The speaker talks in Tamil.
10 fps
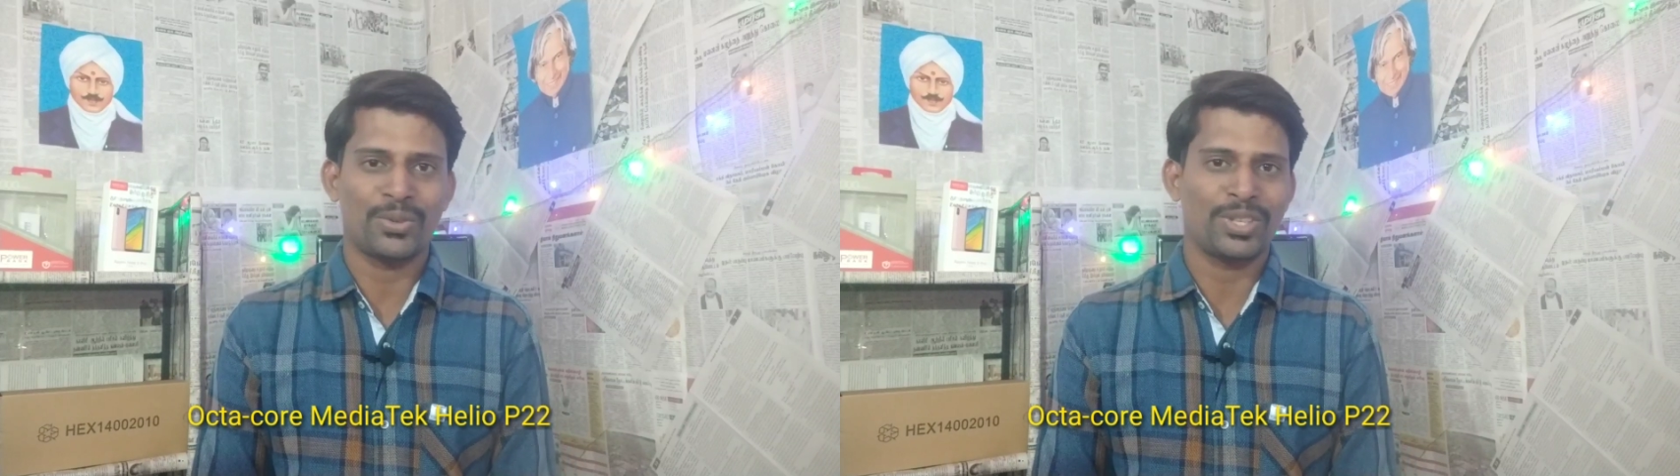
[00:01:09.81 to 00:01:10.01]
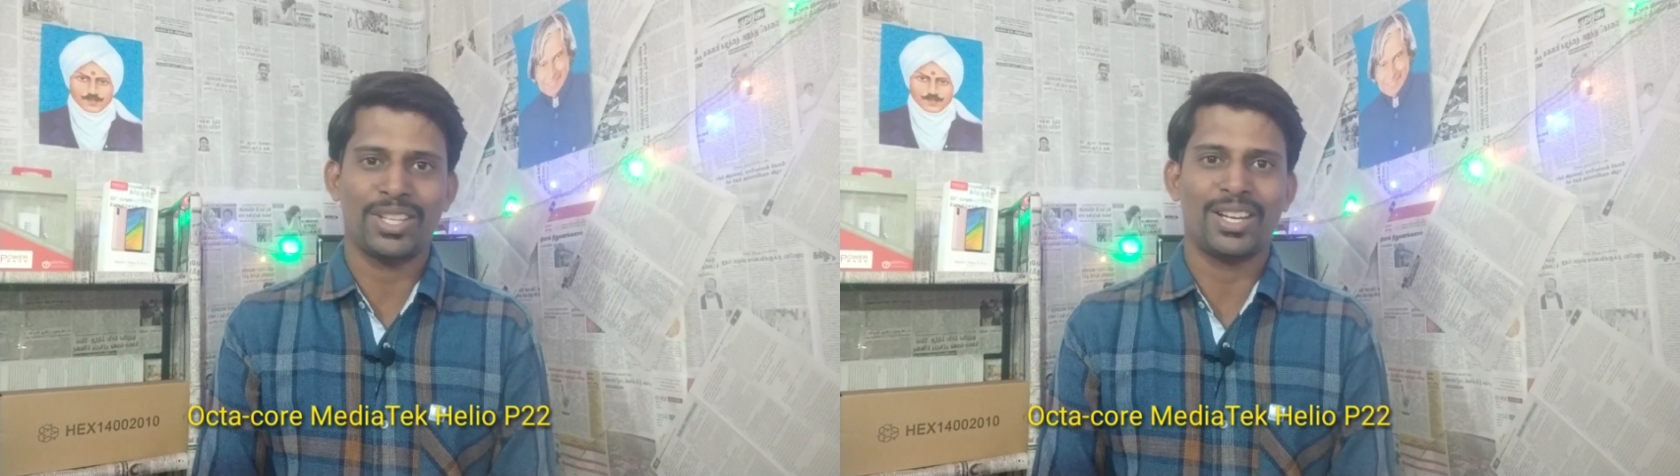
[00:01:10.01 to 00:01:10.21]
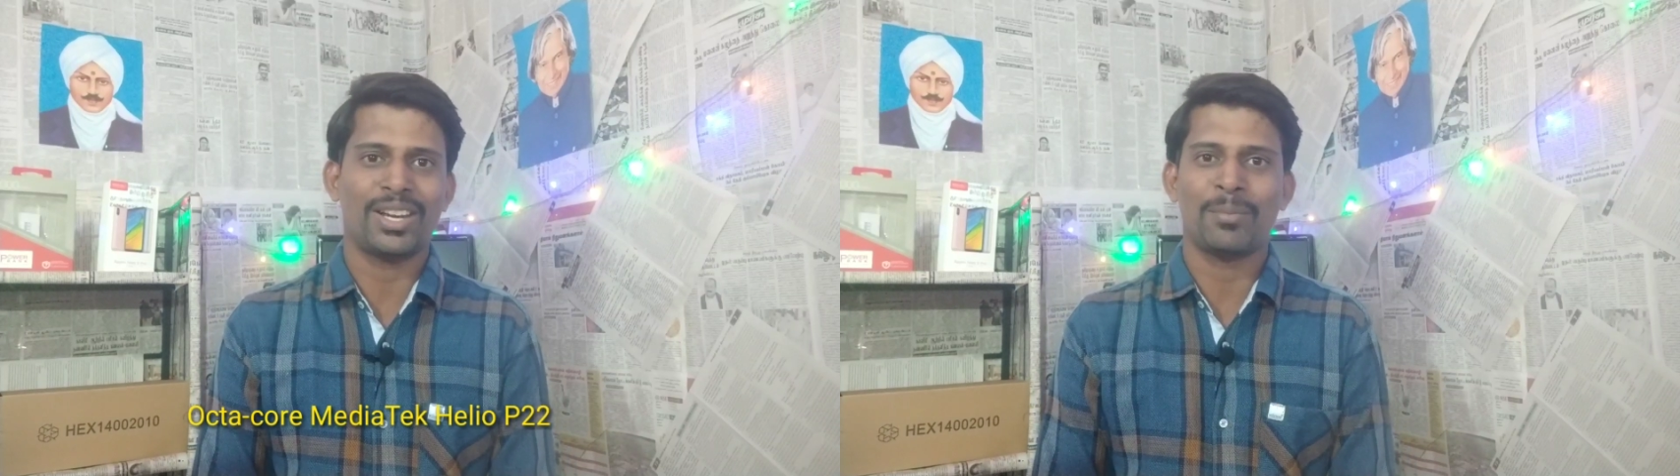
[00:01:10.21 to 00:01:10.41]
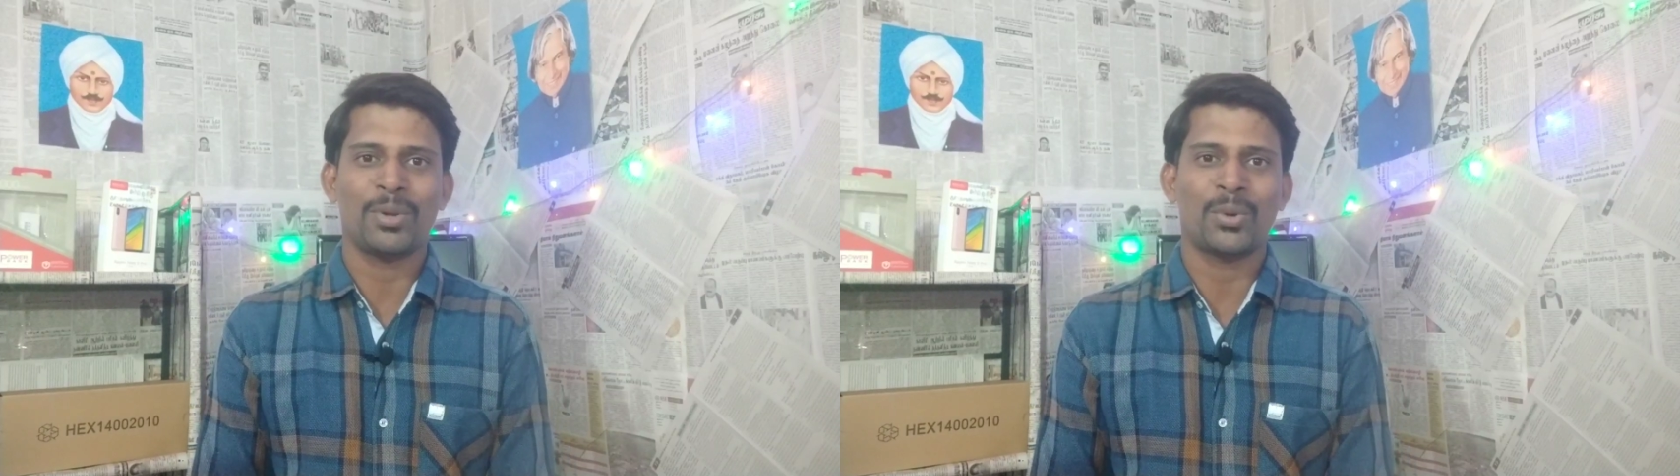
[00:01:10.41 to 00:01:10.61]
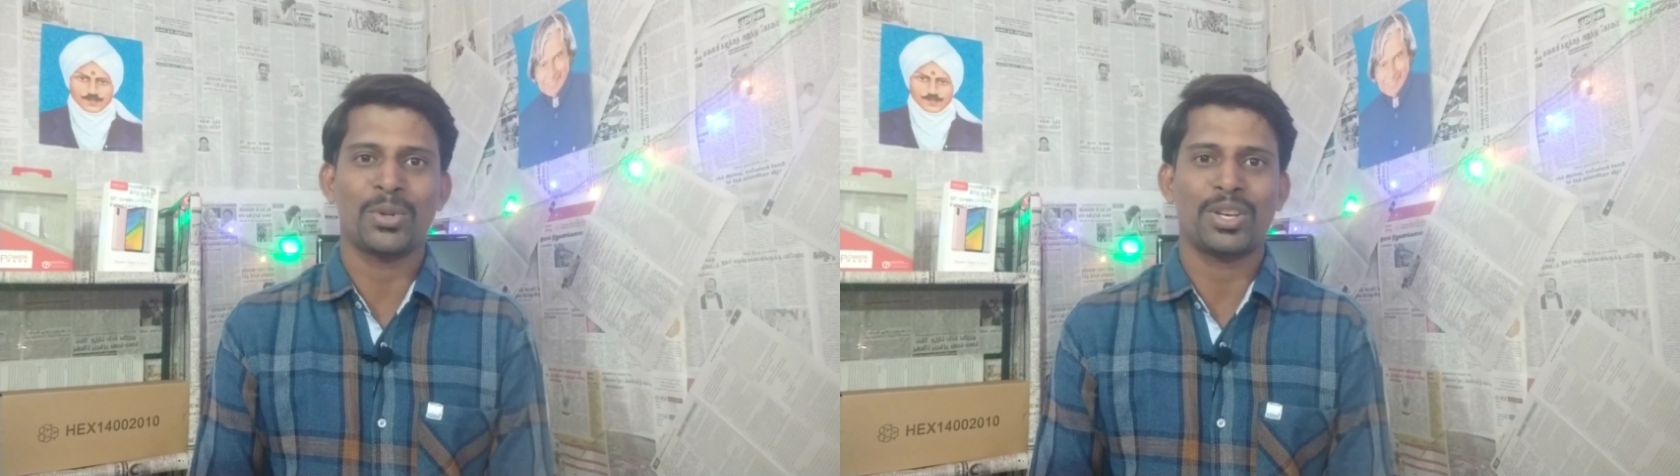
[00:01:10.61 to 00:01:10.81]
வந்து இதில்
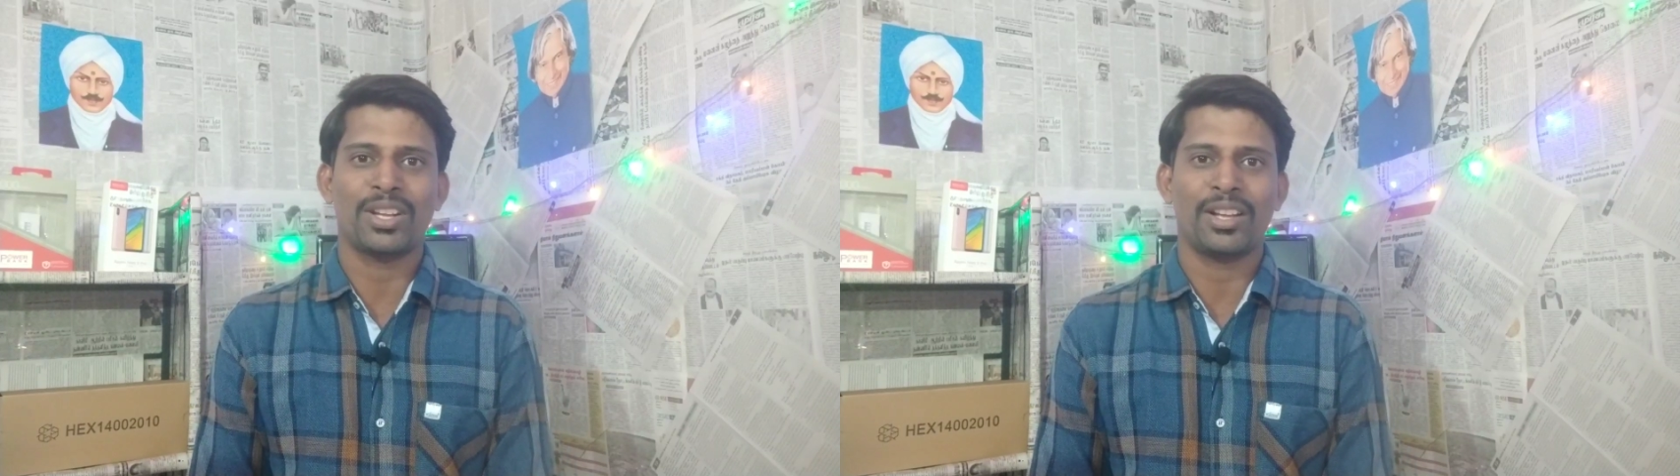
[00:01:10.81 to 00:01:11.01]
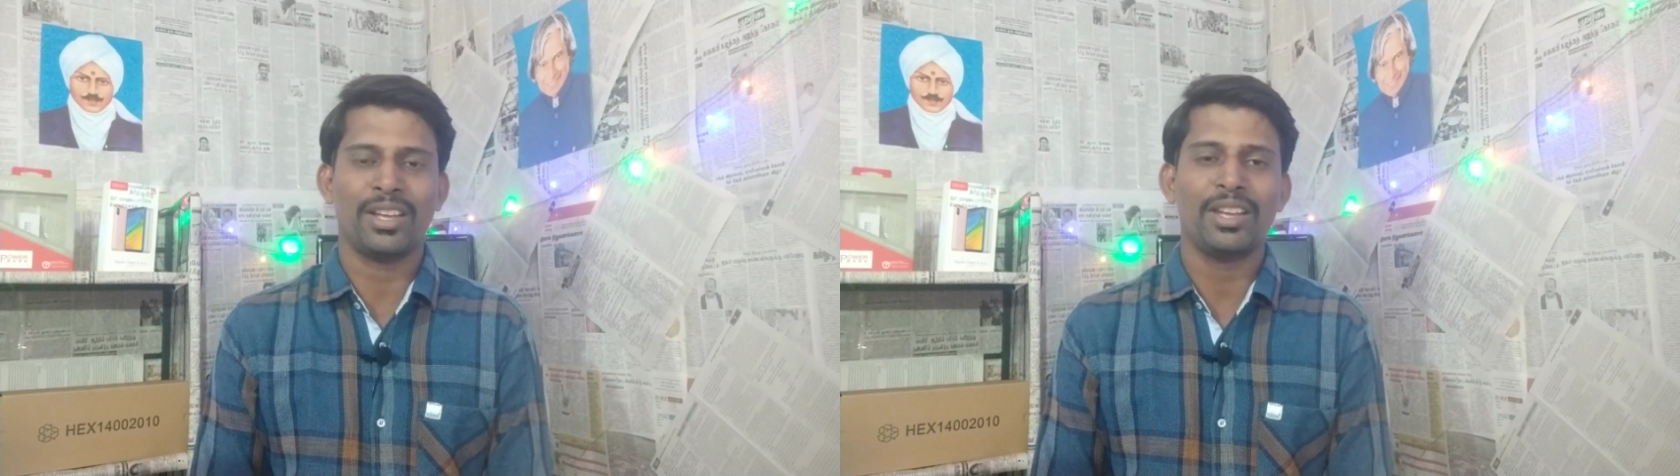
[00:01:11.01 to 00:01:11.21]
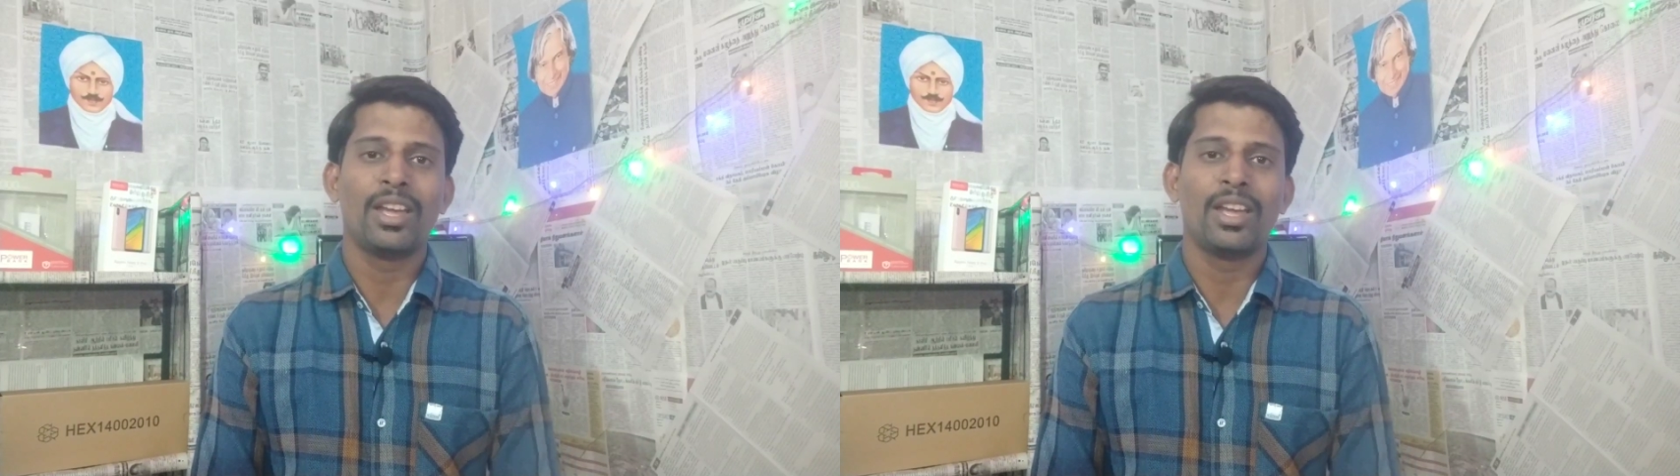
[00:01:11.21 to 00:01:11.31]
நம்மளுக்கு கொடுத்துருக்காங்க